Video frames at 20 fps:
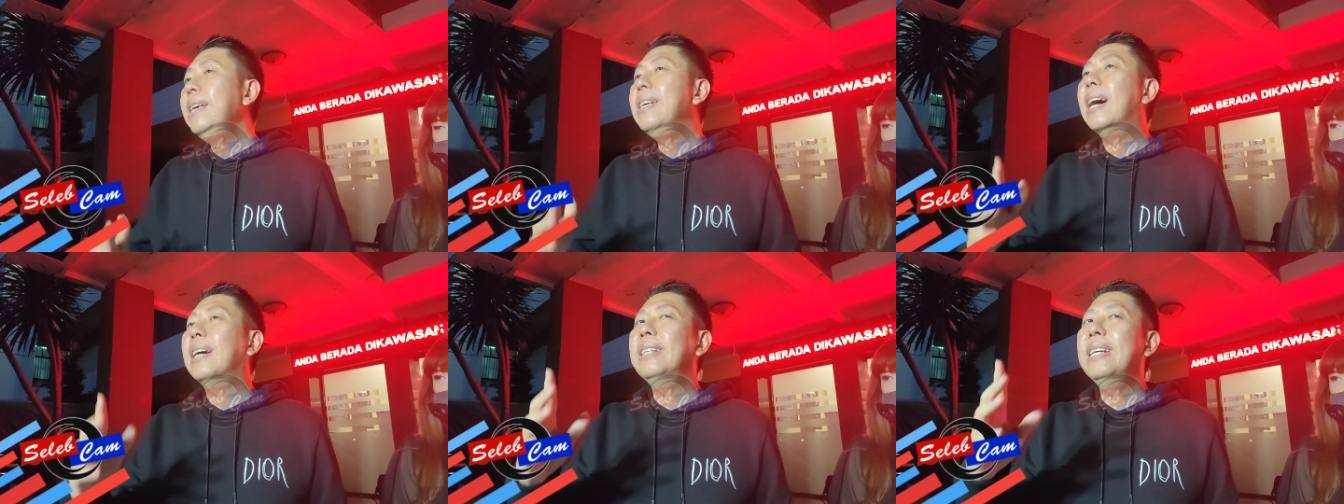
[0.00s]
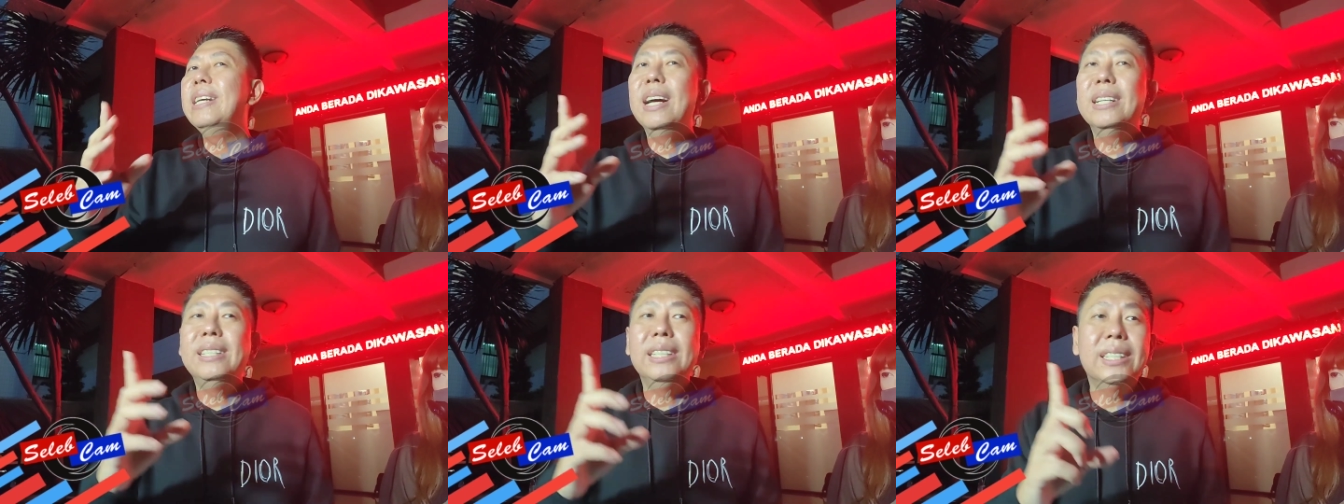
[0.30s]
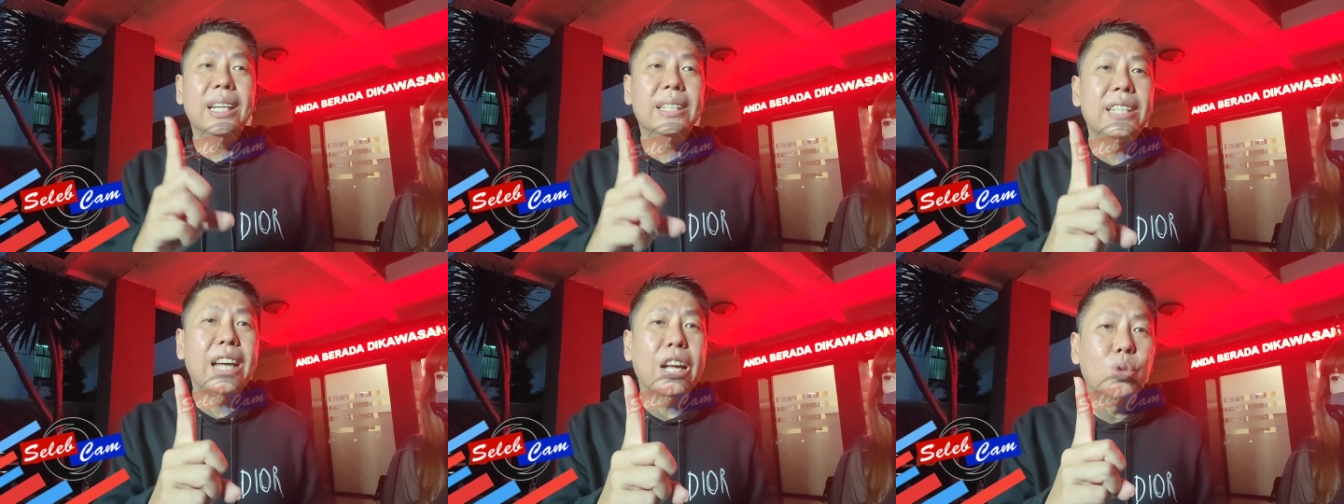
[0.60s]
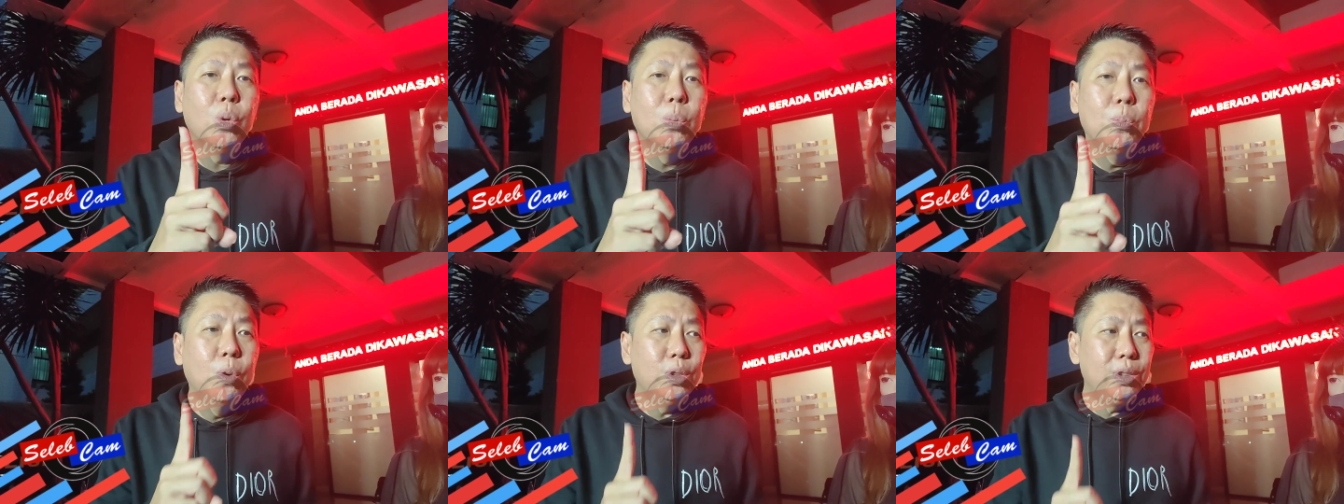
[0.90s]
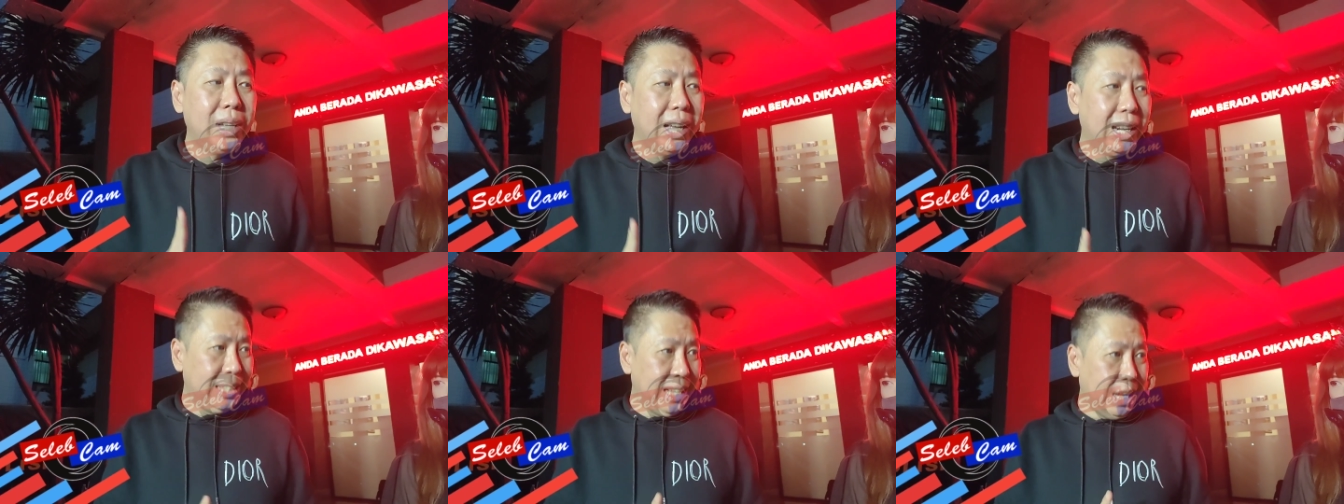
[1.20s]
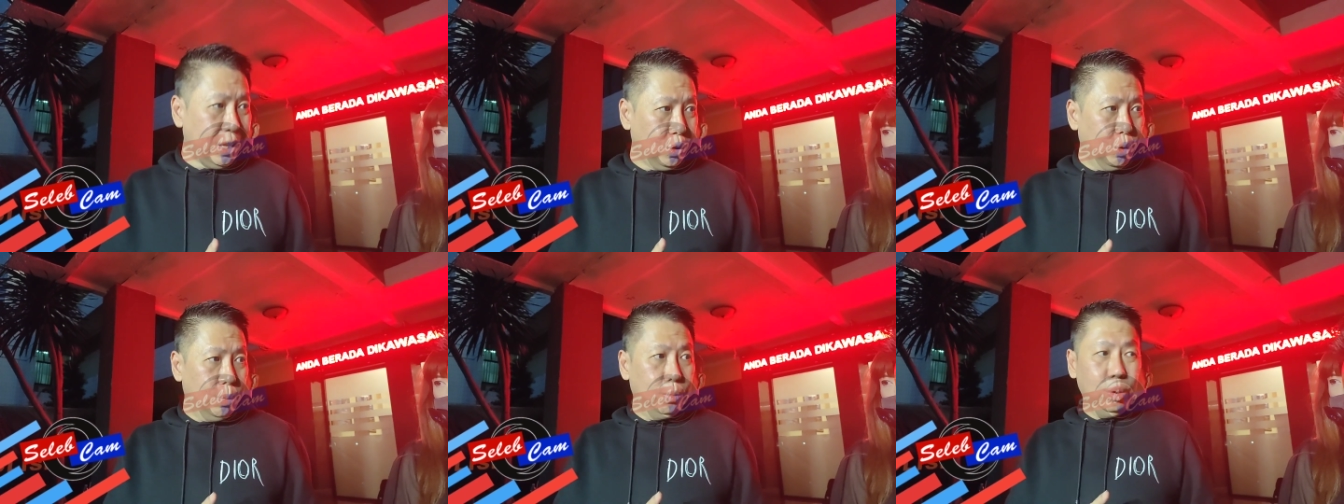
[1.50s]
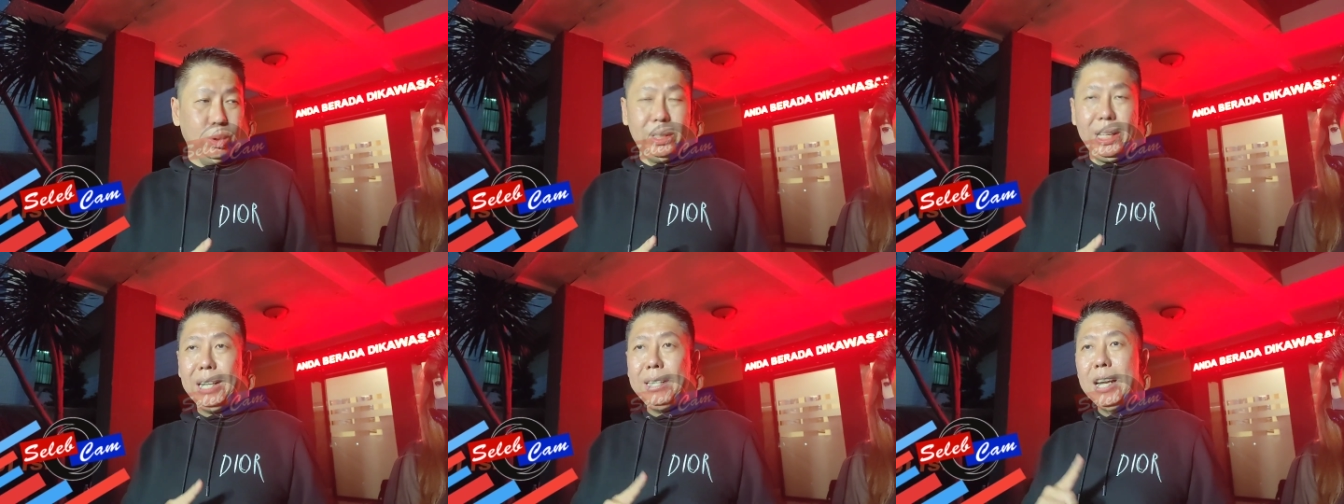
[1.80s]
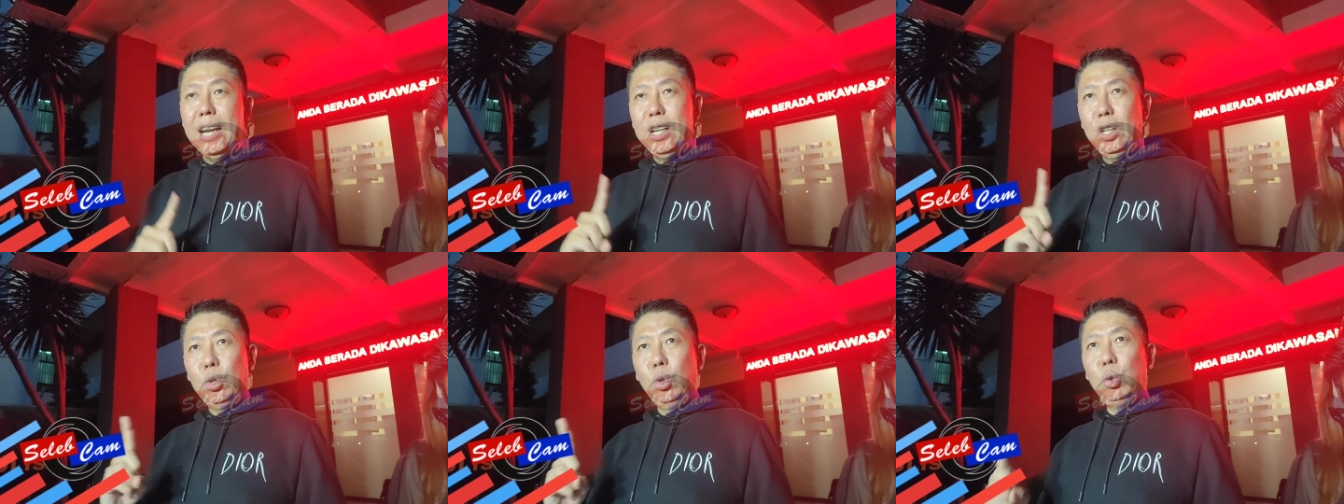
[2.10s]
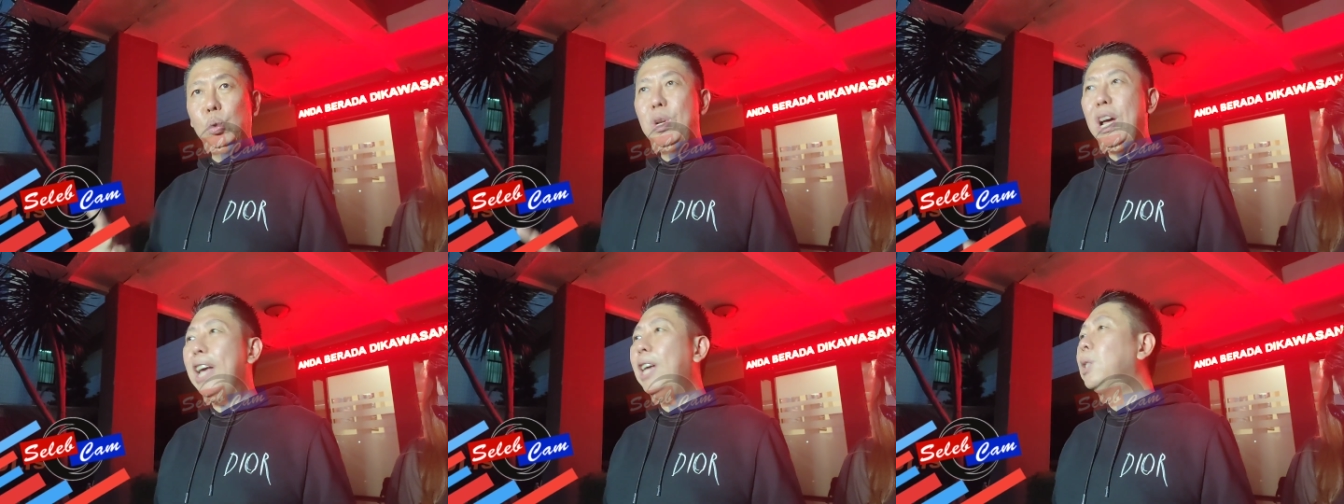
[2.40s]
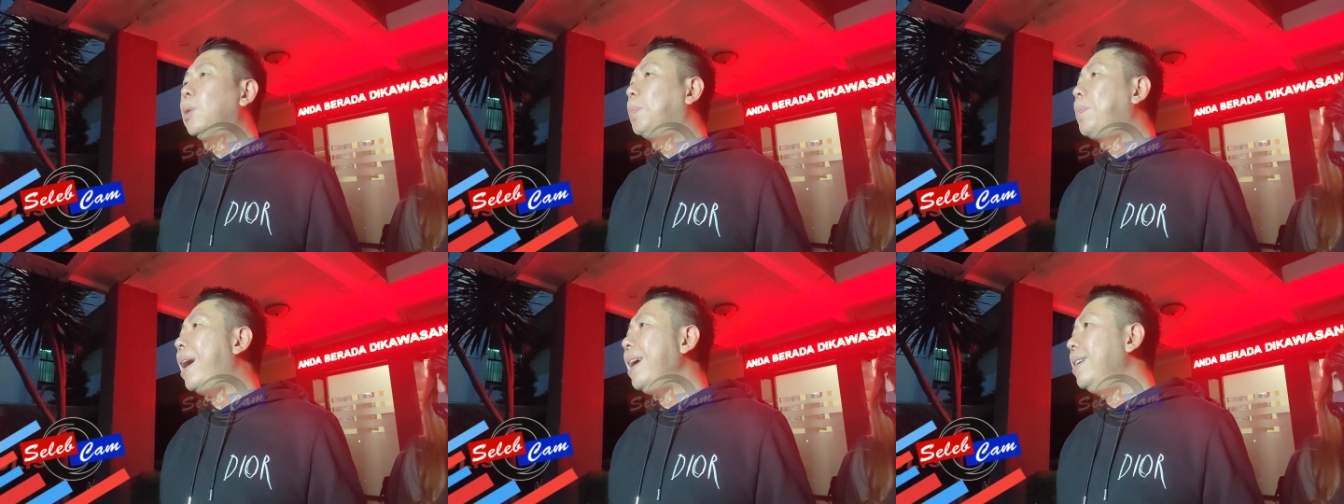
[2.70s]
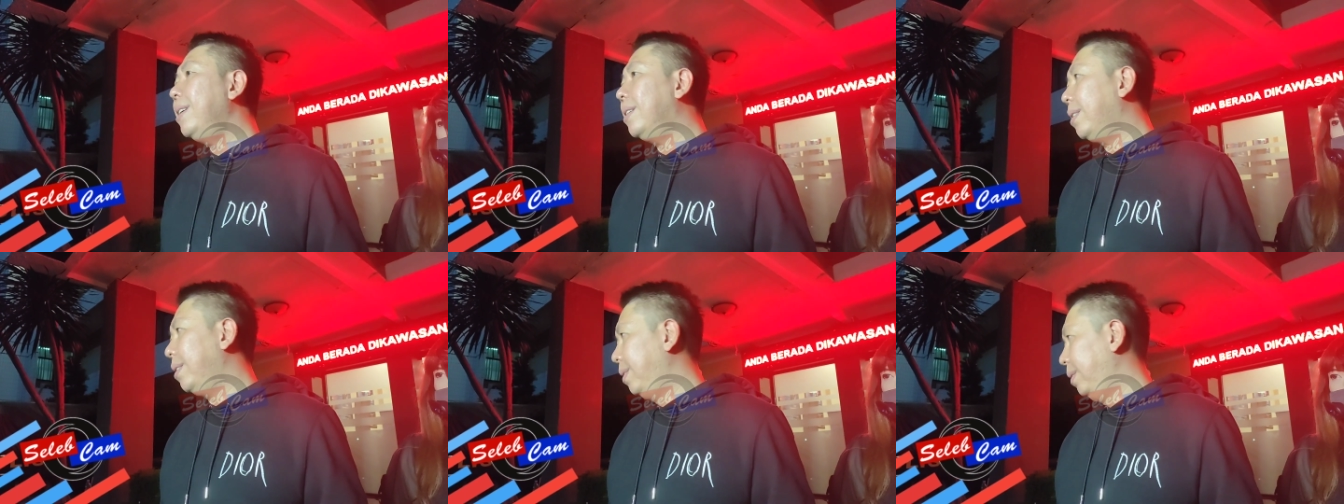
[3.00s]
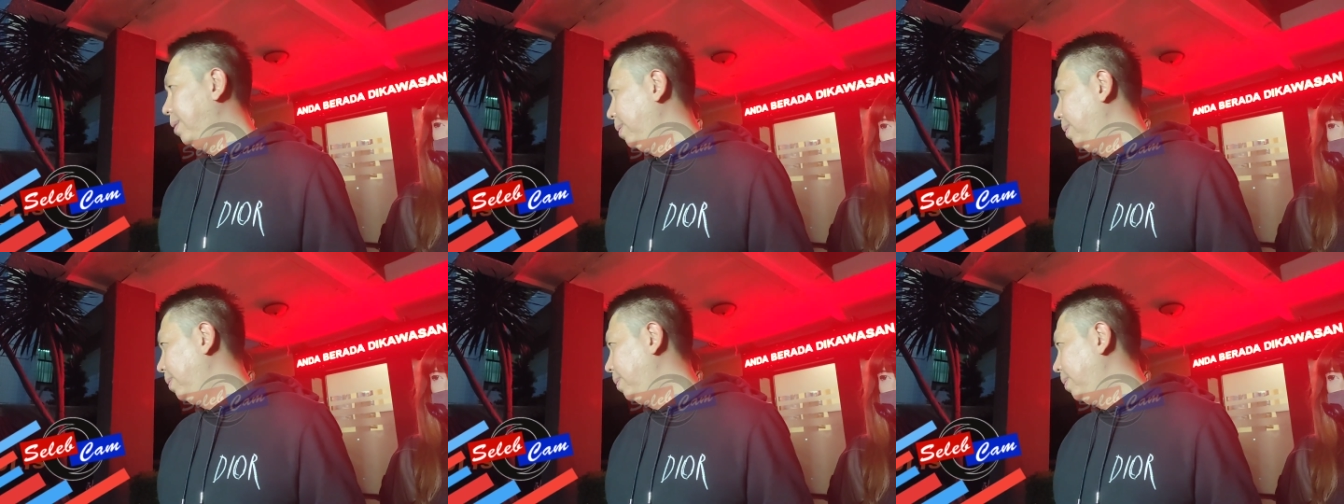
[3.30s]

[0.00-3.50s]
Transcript: yang tinggal sisa satu butir, satu butir dan itu sudah expired.